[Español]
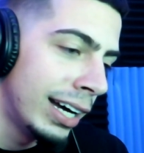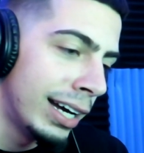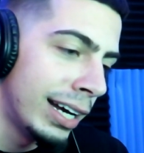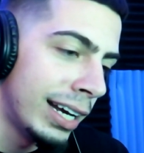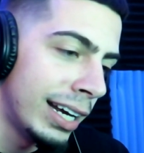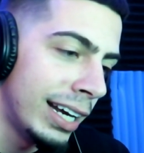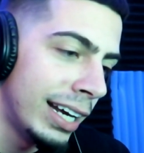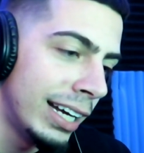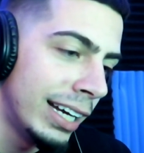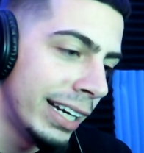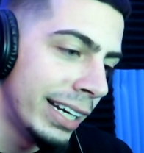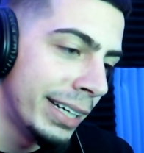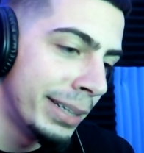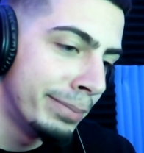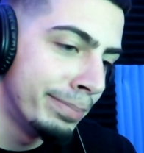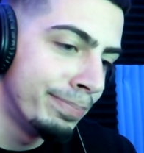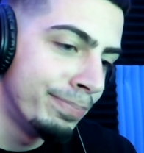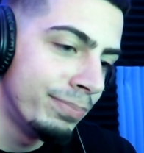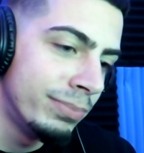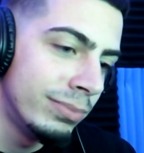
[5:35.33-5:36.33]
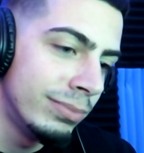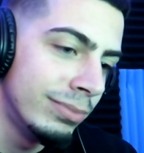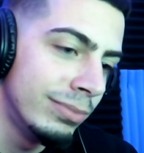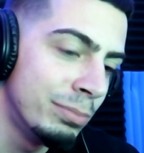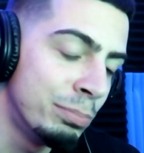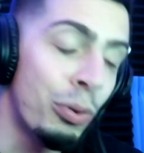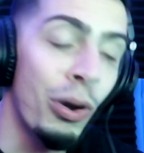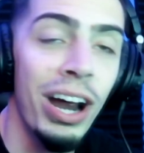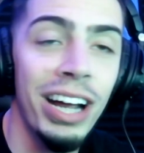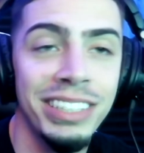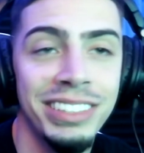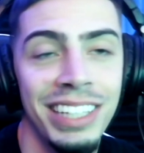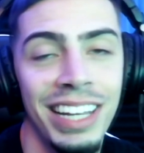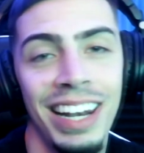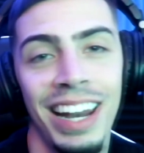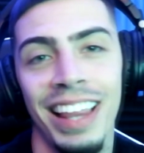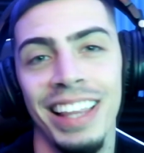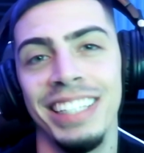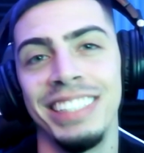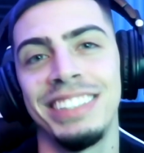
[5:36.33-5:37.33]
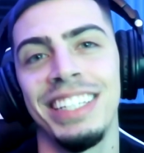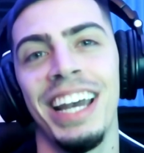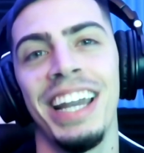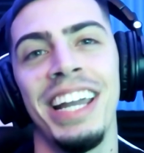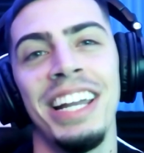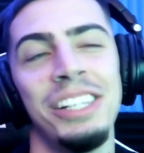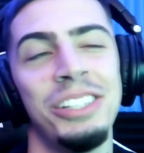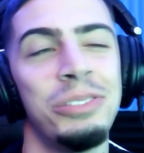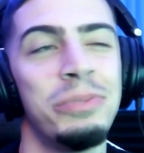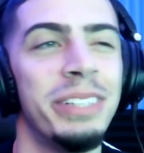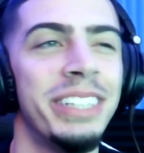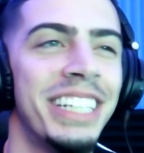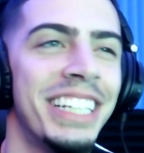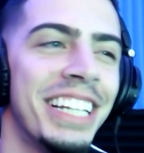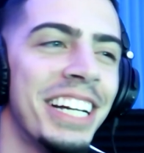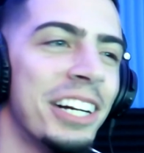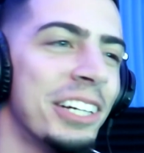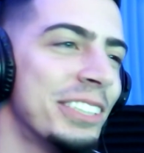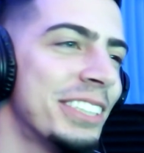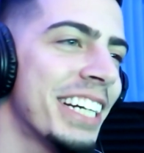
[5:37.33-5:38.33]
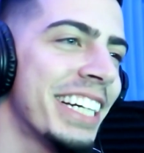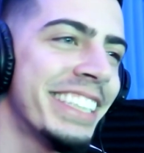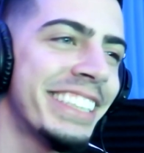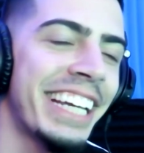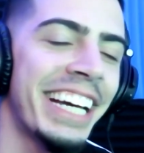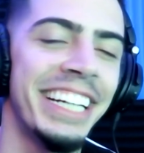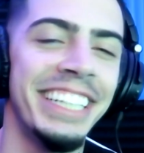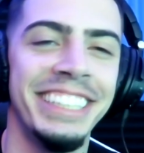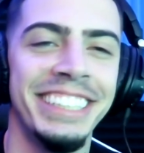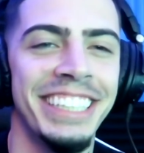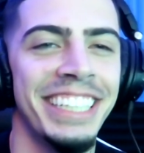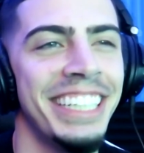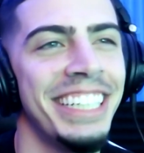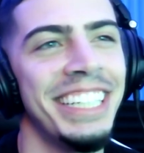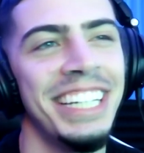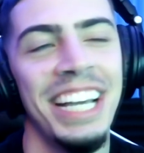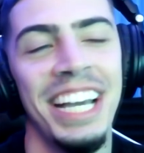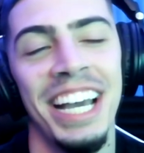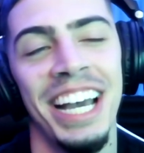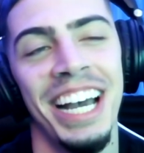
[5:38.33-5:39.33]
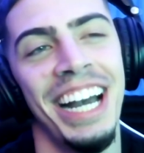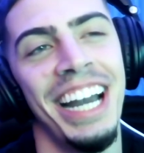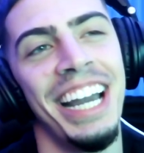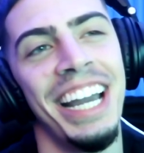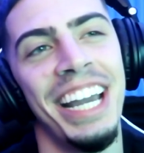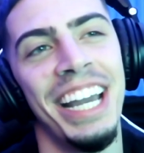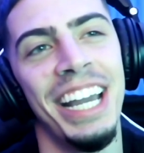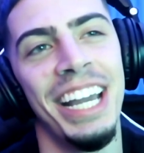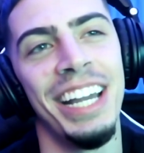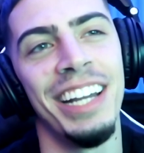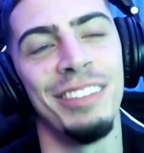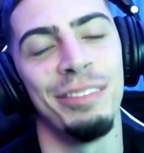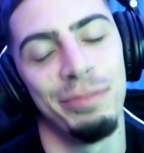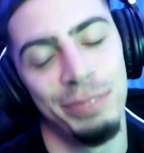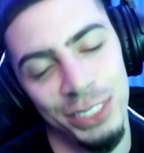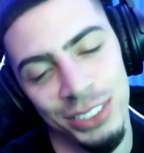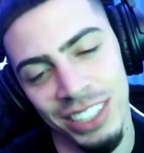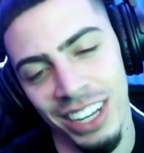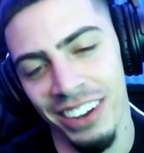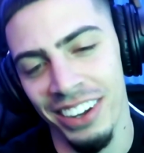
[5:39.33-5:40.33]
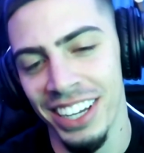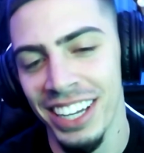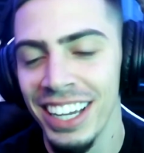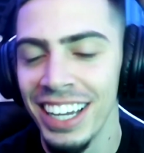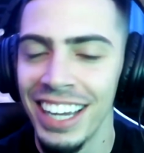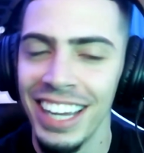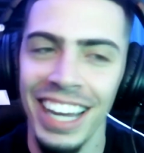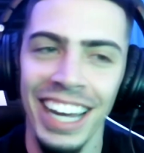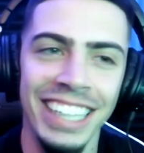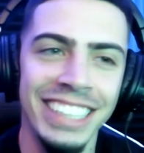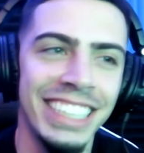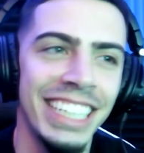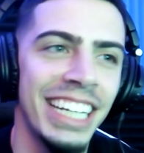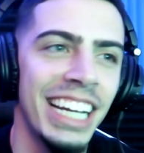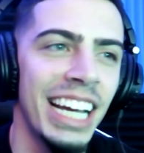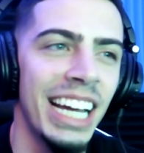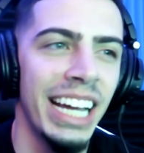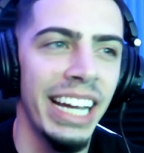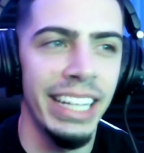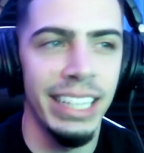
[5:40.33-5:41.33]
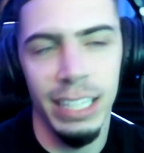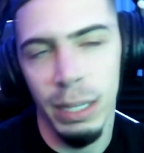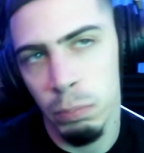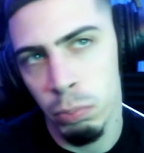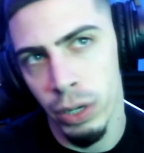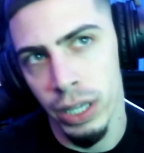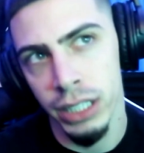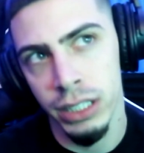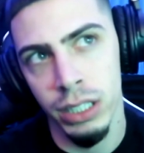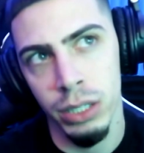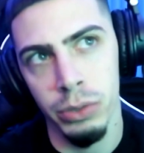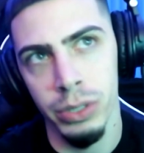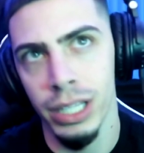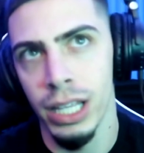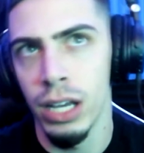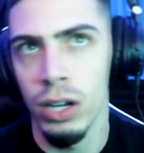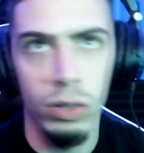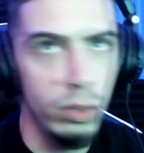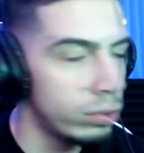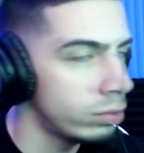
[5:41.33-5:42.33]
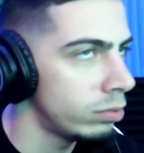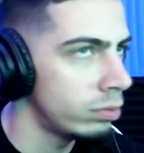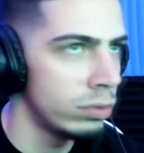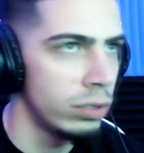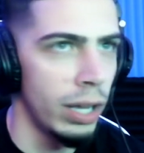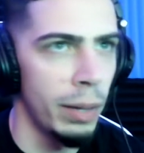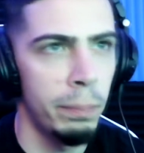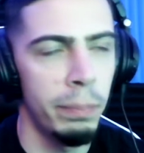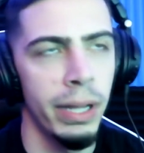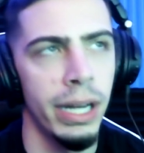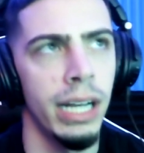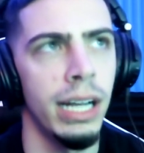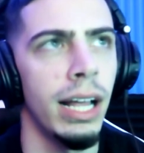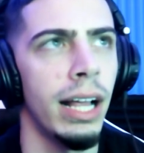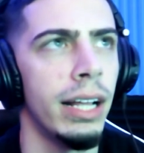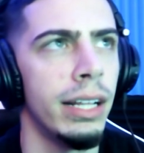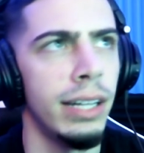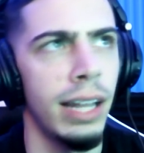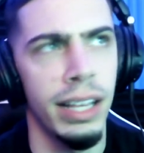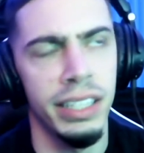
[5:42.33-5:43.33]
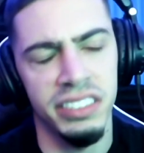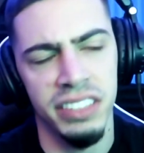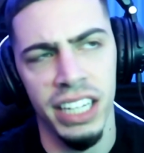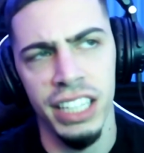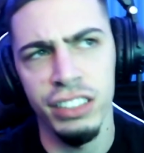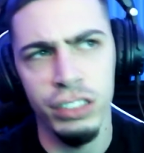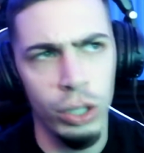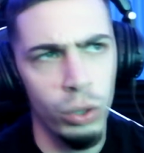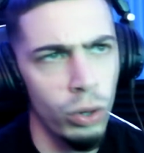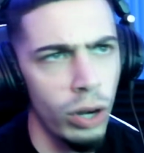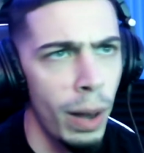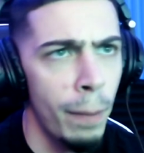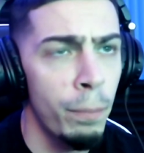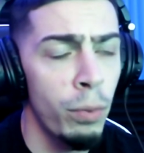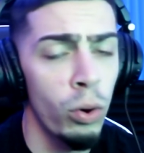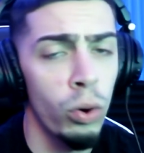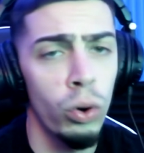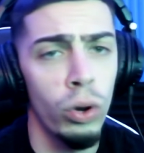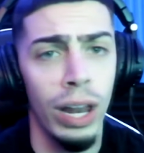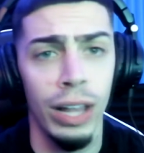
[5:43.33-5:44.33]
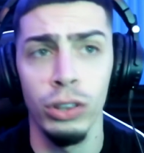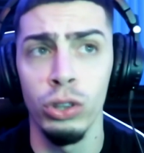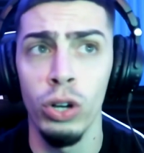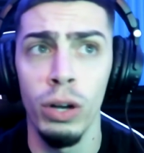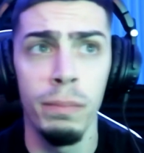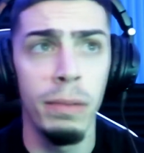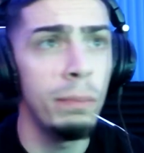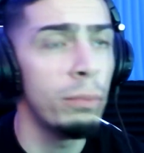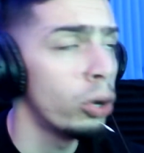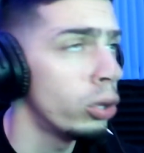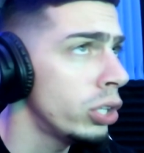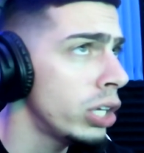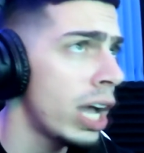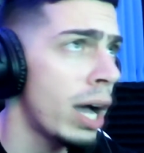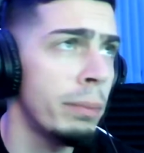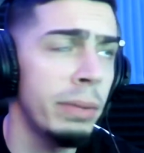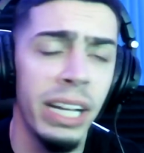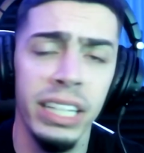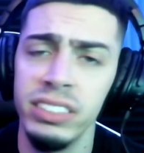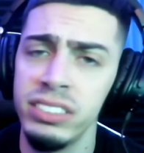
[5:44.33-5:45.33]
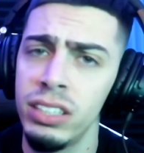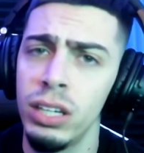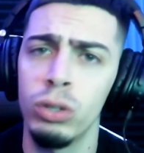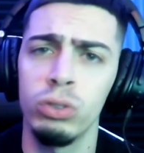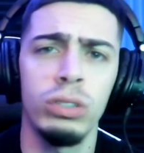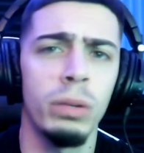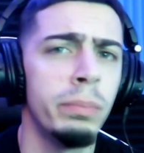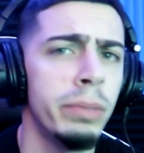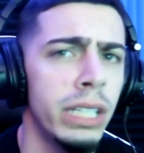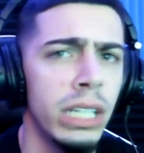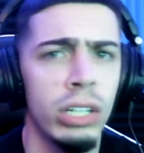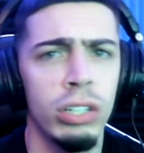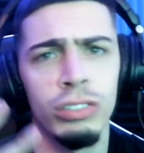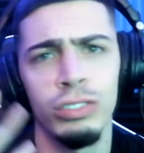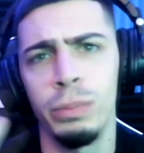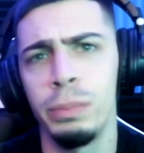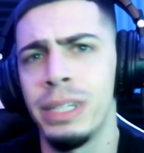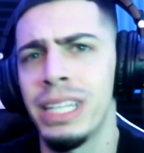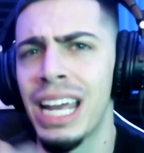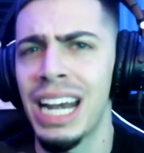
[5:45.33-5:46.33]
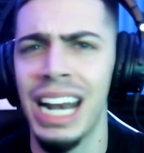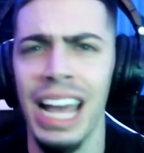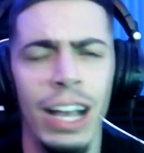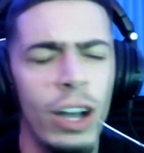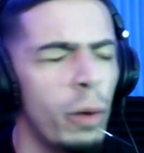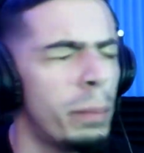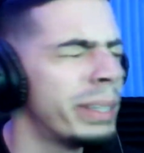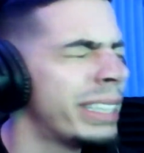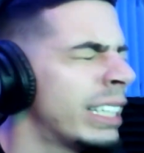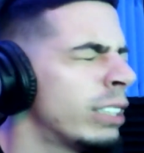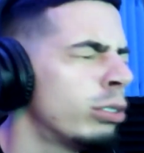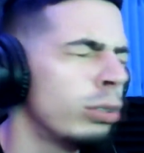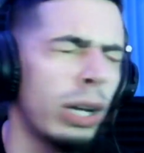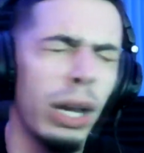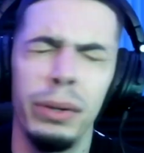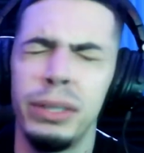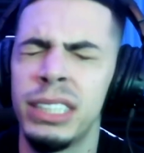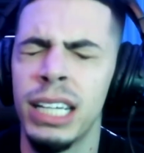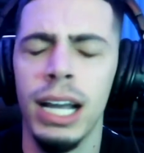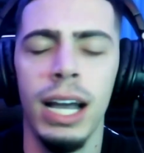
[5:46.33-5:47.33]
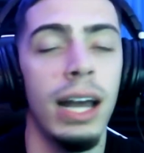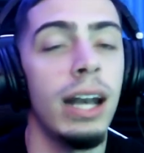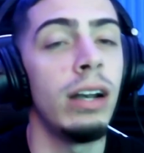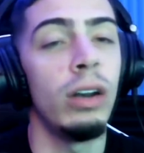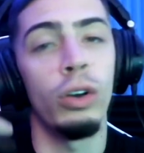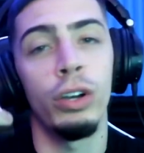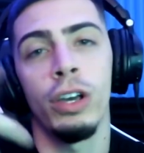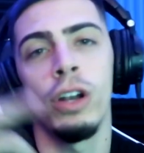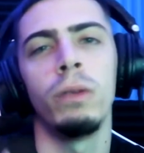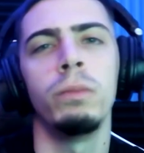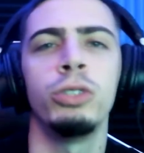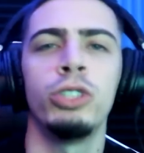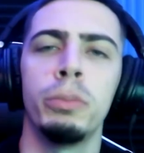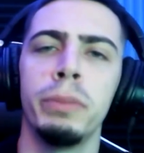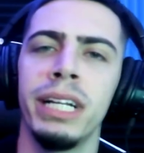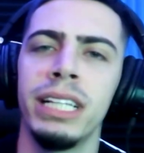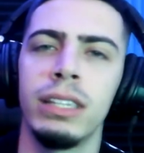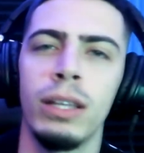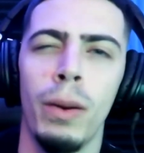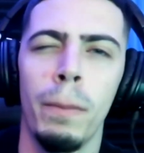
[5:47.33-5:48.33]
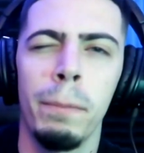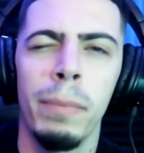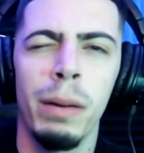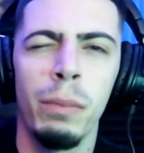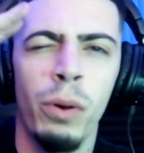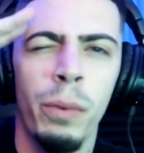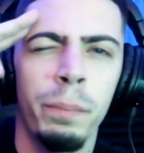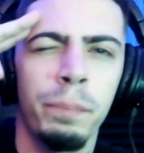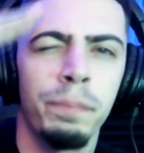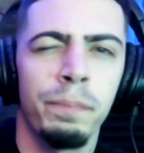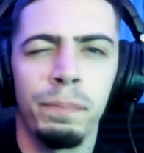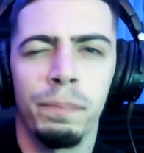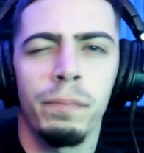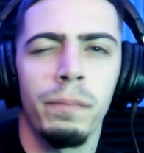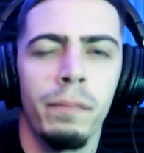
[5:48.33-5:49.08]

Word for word: Eh, voy a hacer la de Sahil, tú me entiendes. Yo sé que Sahil sí, eh, tú sabes. Así que después de este video esperen la, la de Sahil, seguro las pongo las dos el mismo día. Mi gente, si les gusta el video, no se olviden darle like, comentar, suscribirse al canal. Los quiero mucho, mi gente. Nos vemos.